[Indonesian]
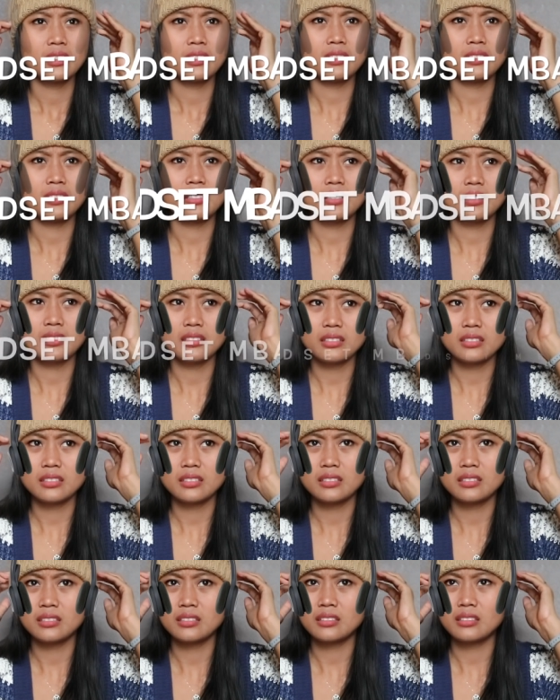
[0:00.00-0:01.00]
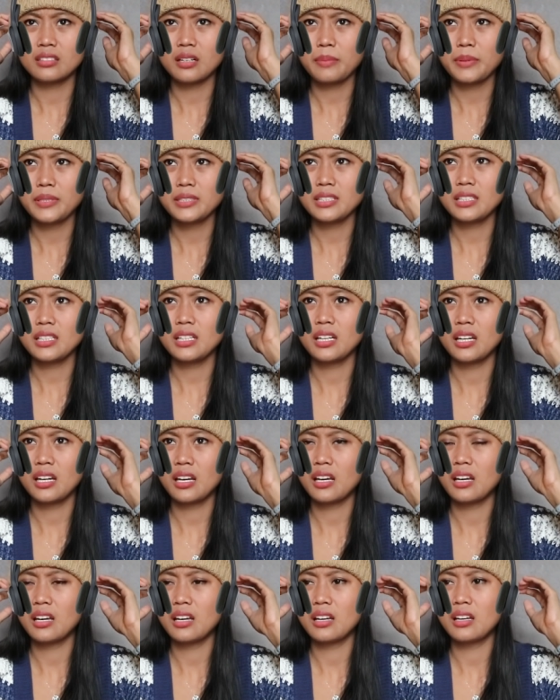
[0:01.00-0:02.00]
eh apa sih
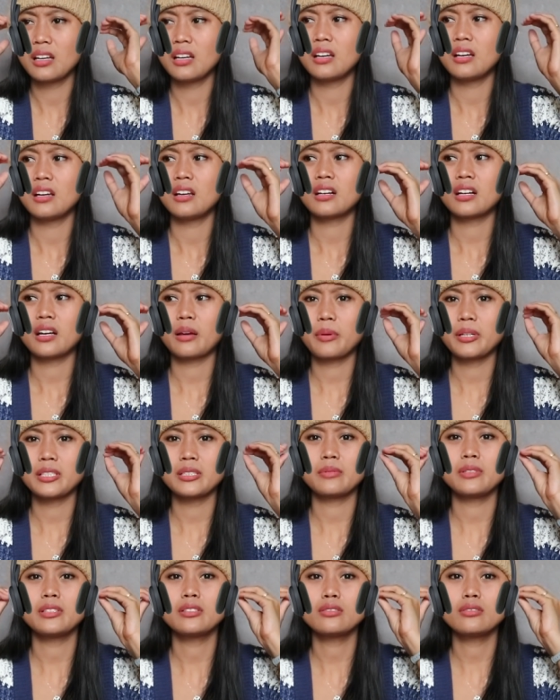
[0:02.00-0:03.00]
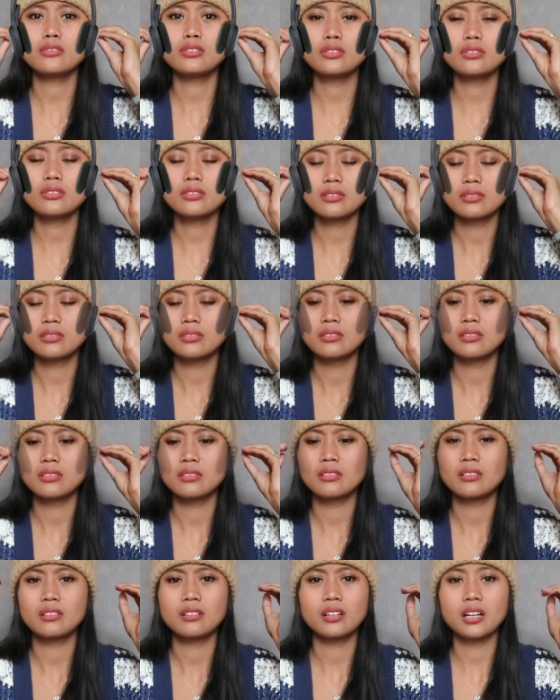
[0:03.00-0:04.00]
kayak macam itu
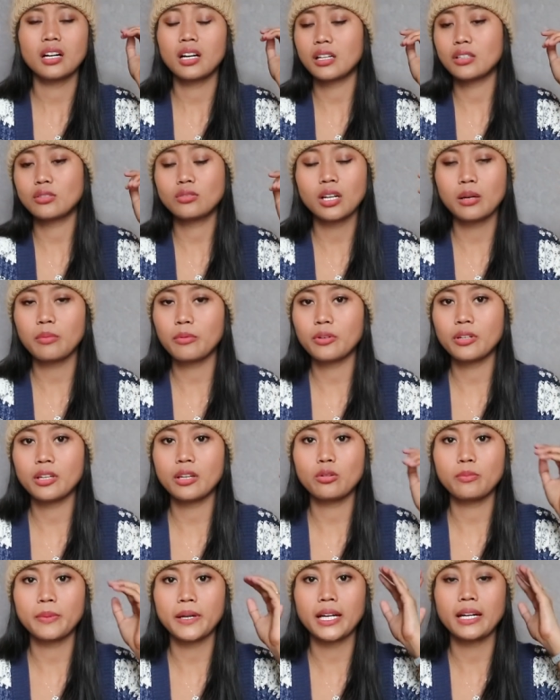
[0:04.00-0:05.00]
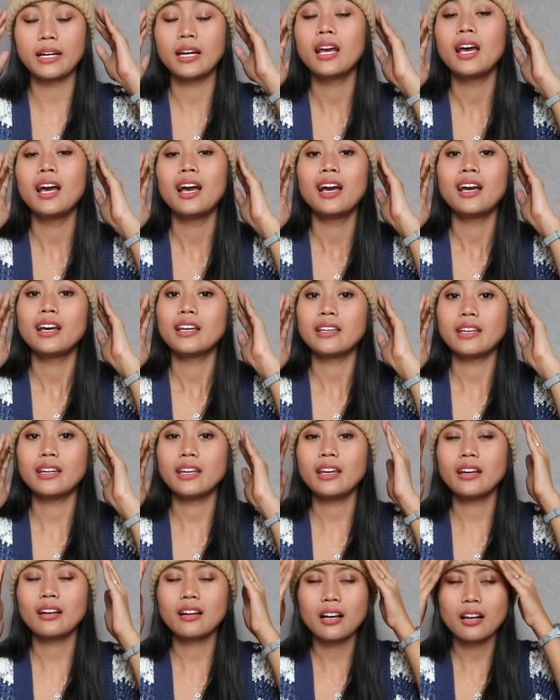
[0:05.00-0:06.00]
ah itulah pokoknya lupakan
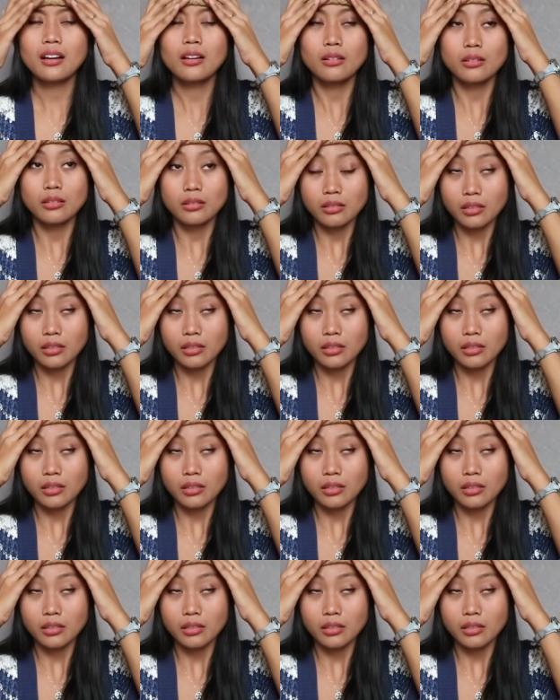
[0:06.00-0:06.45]
jadi kalau